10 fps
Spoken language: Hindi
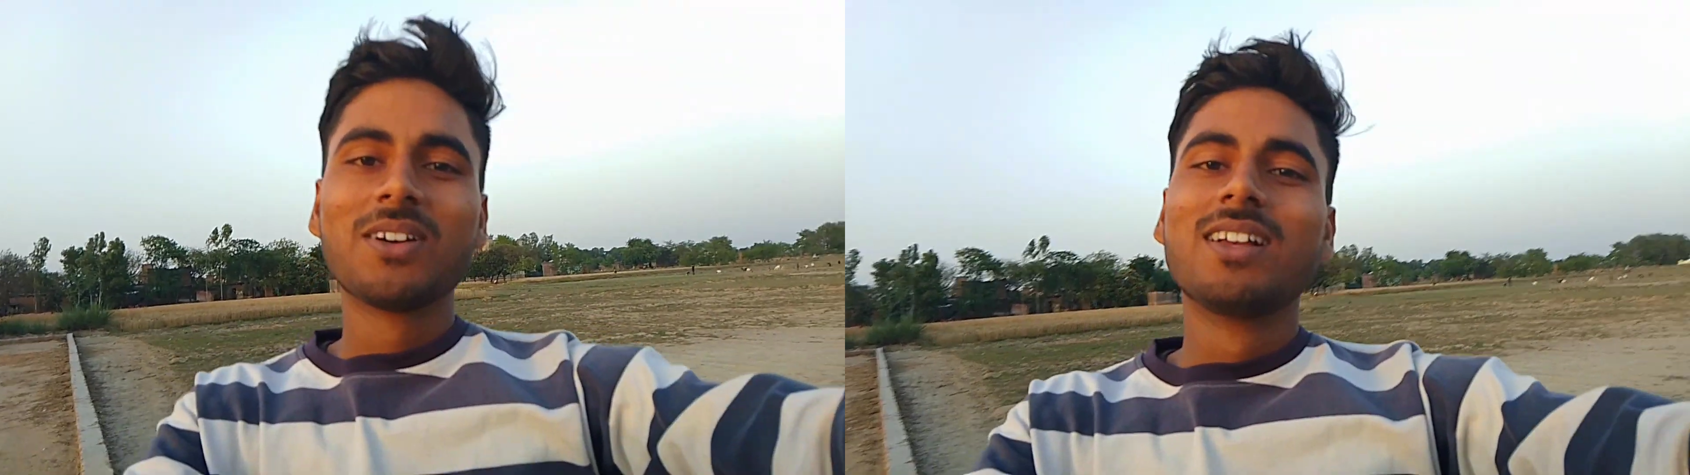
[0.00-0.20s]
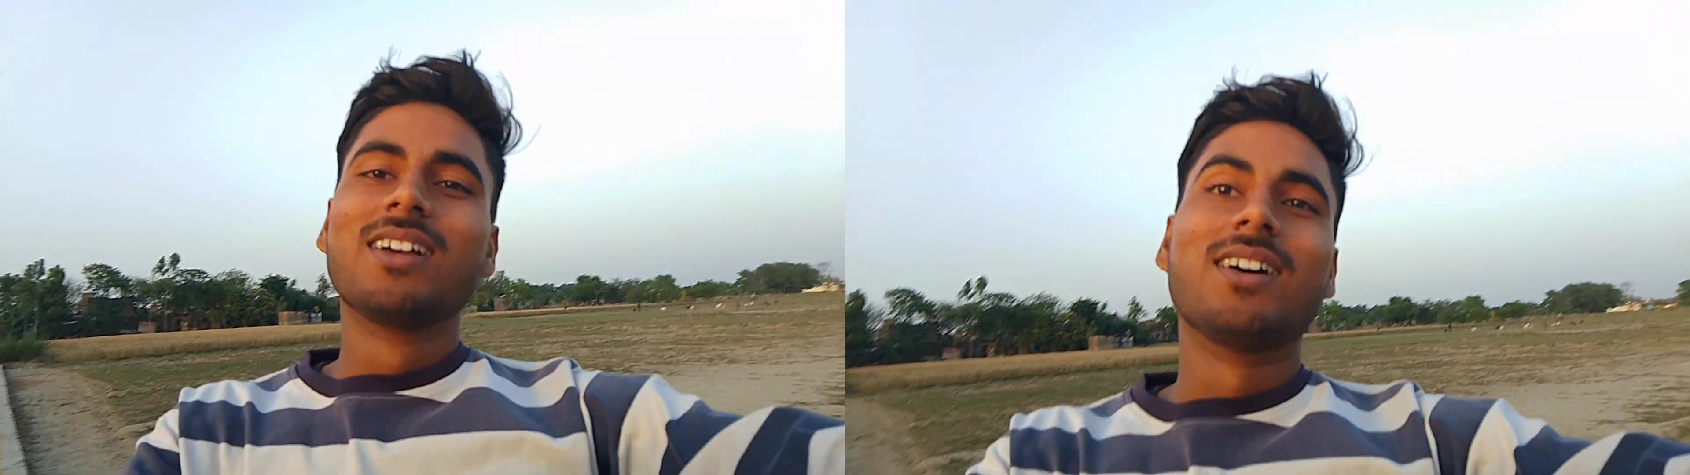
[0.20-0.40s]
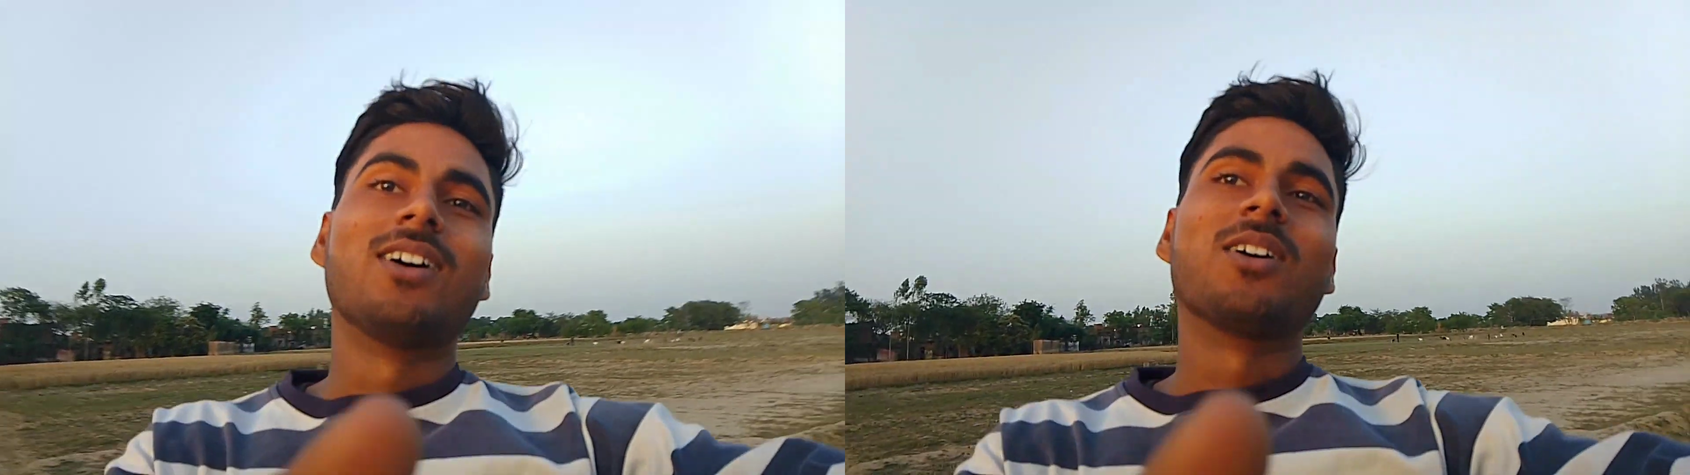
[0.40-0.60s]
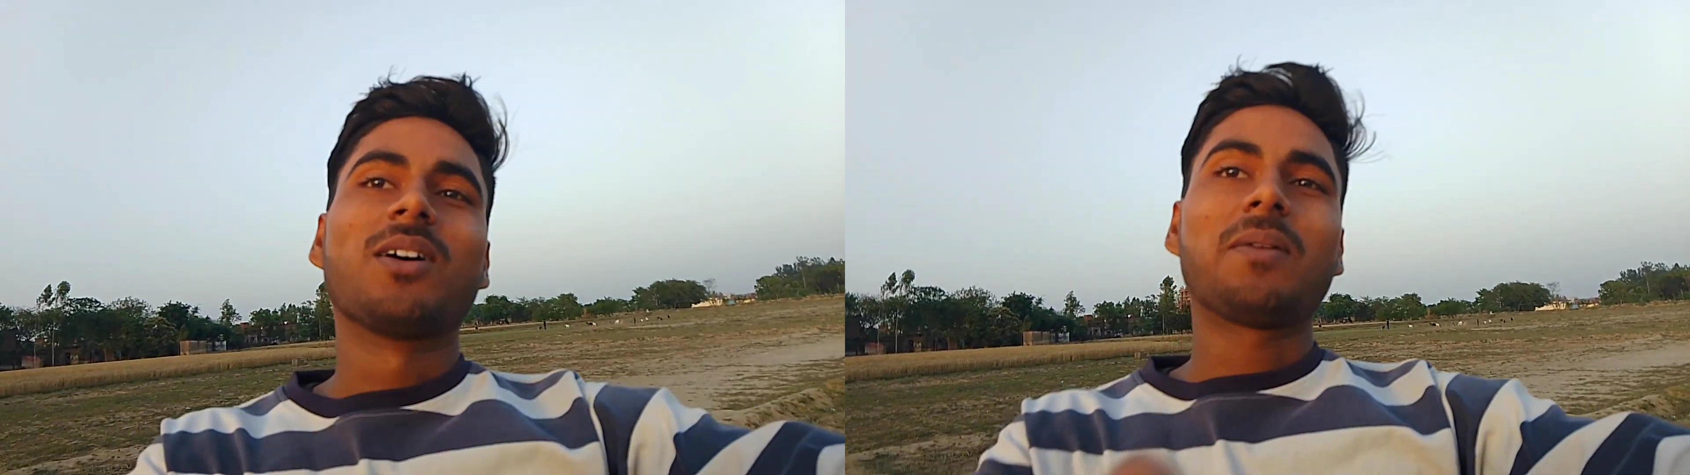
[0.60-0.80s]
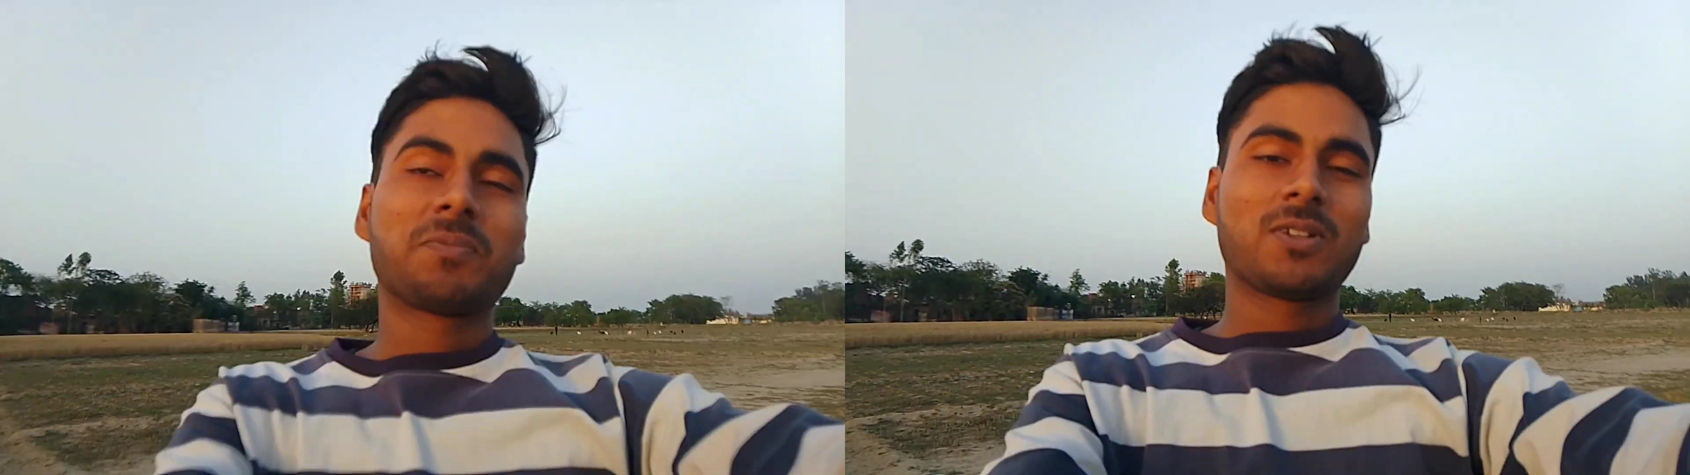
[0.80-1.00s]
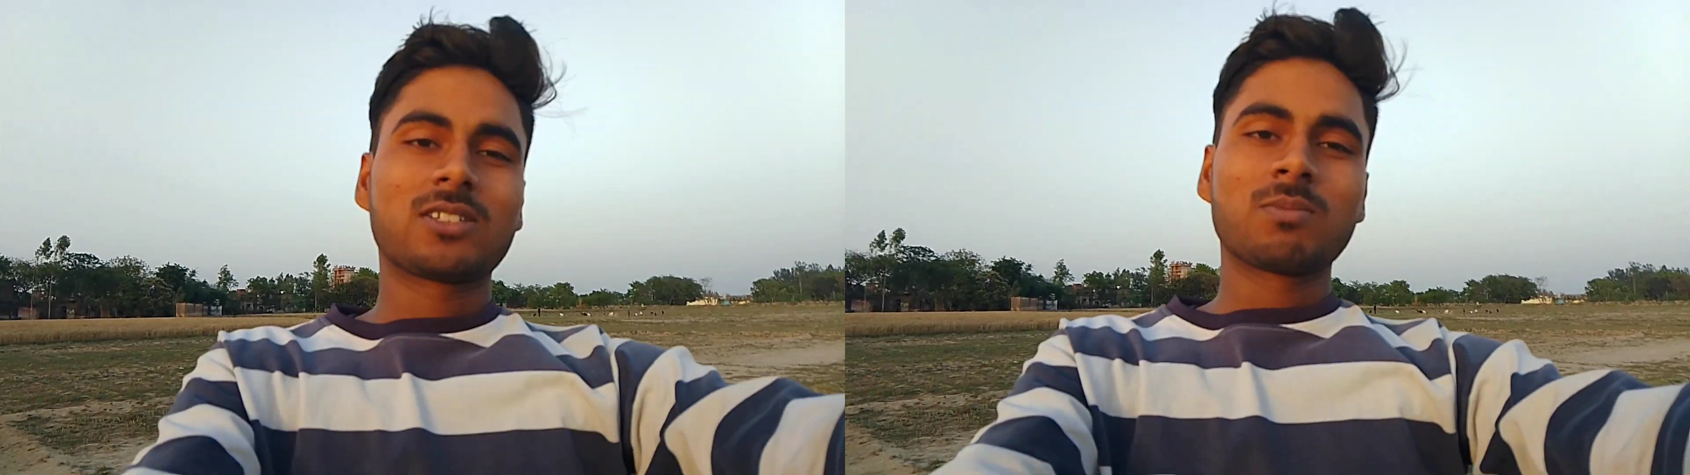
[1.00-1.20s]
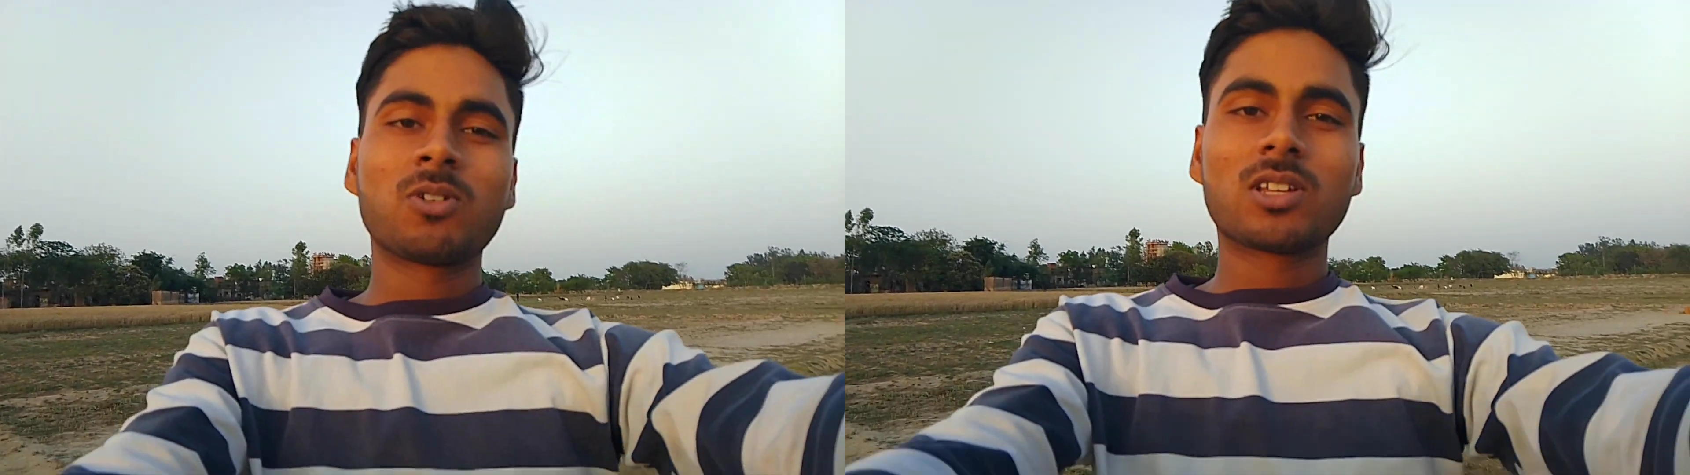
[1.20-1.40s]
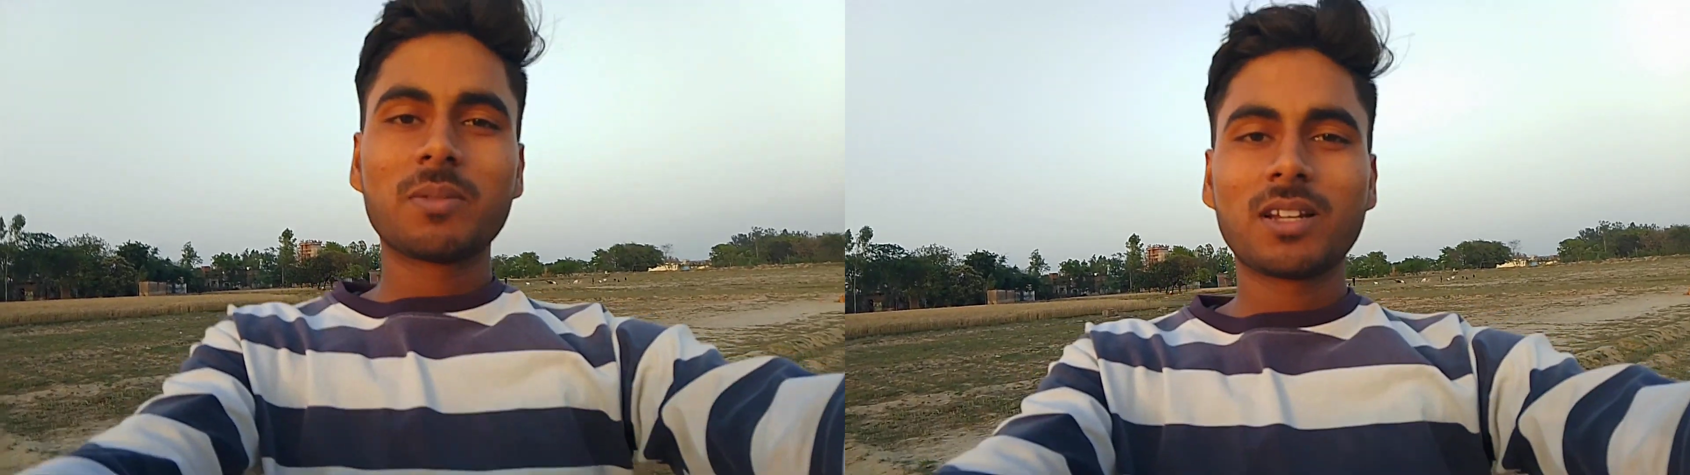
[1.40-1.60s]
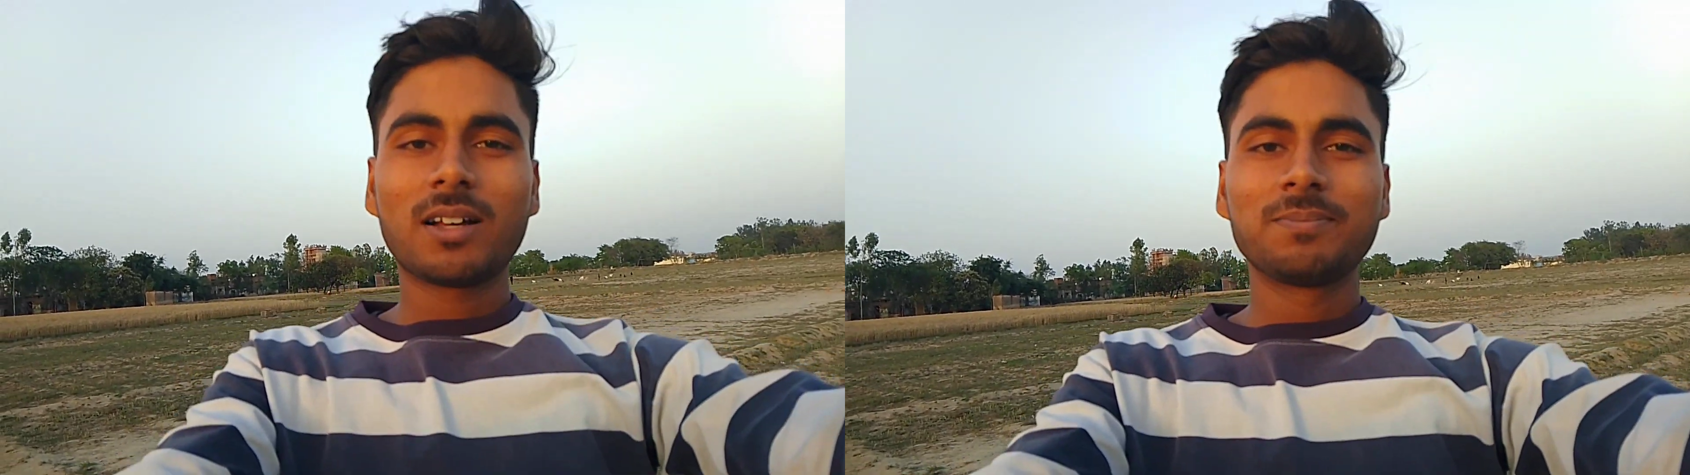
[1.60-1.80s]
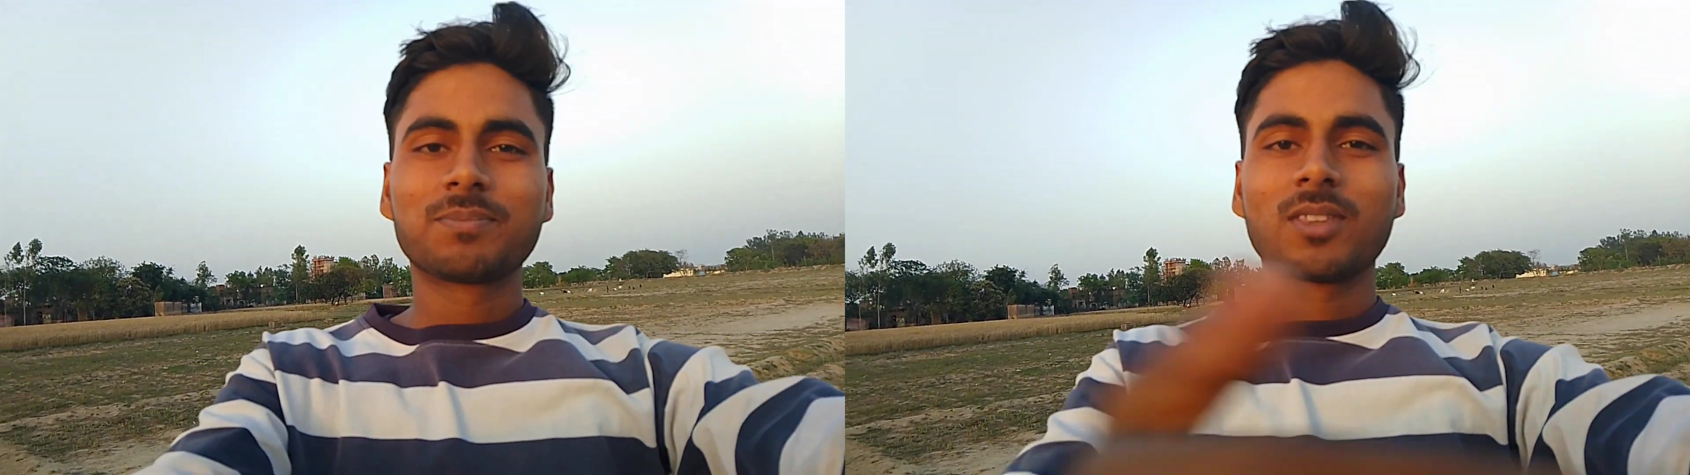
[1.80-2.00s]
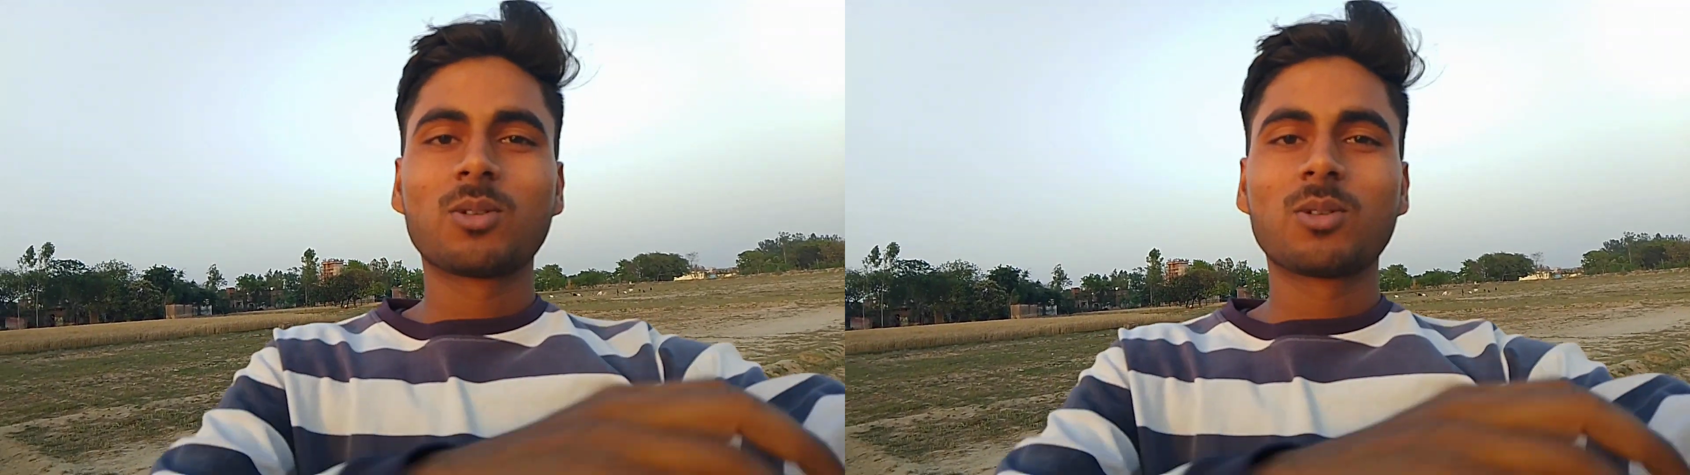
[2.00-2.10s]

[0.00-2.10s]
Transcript: लोग और आपके सपोर्ट के बिना